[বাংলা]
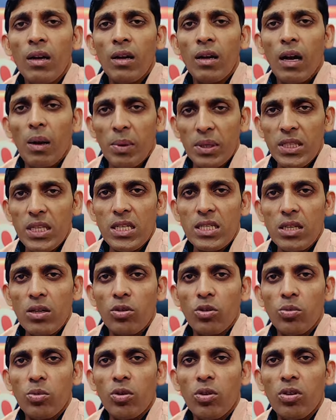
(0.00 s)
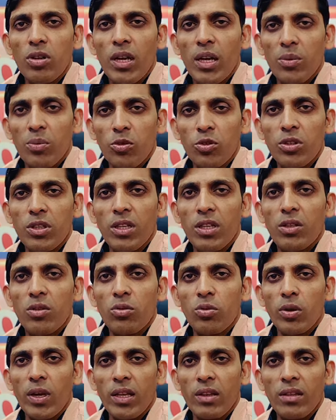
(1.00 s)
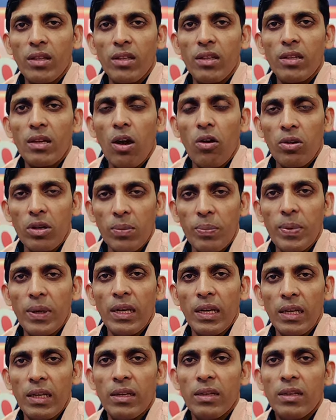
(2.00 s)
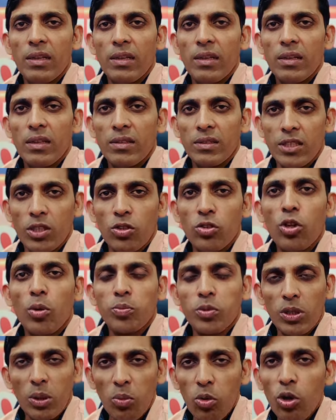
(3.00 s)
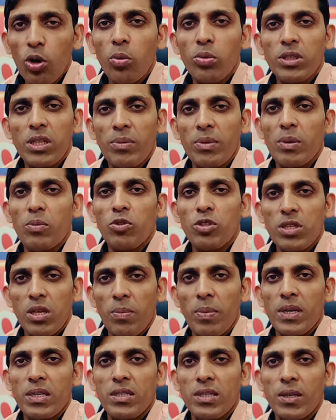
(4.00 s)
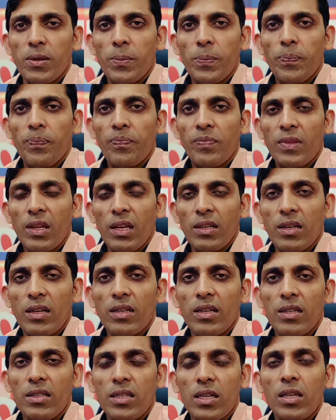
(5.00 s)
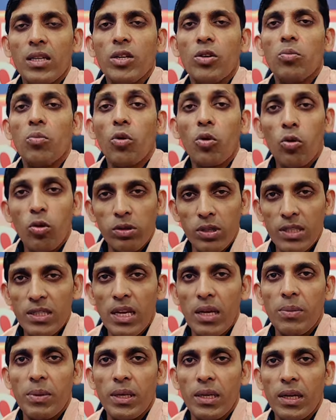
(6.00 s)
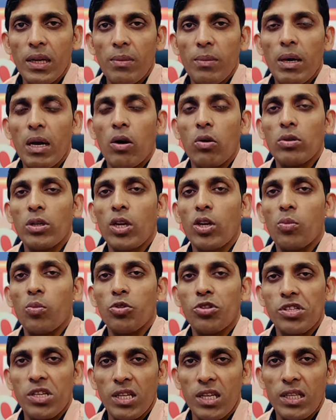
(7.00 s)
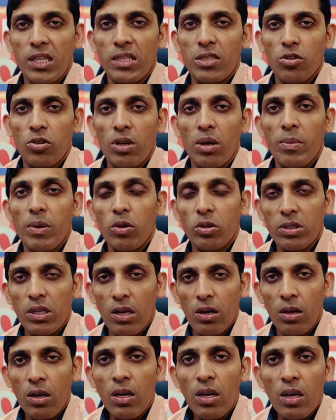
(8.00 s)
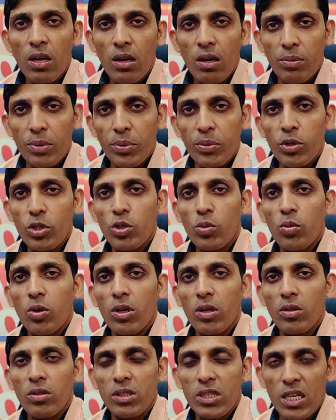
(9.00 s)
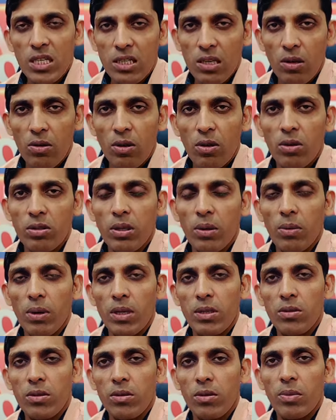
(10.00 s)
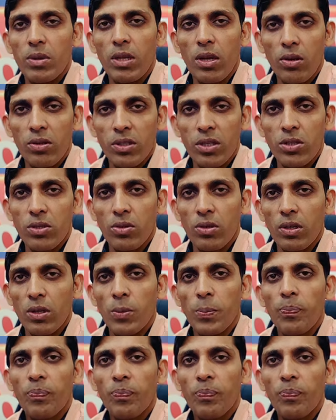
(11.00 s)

আমরা চেষ্টা করব এর মধ্যেই কোনো একদিন কাউকে পেলে যেহেতু দপ্তরটা মুখ্যমন্ত্রী আপনারা বুঝতেই পারছেন এটা নিয়ে যে কেউ মুখ খুলতে চাইবেন না বা অন্যান্য মন্ত্রীরা যাদের সঙ্গে আমরা কথা বিভিন্ন সময় চেষ্টা হয় কথা বলার জন্য বিধায়কদের সঙ্গে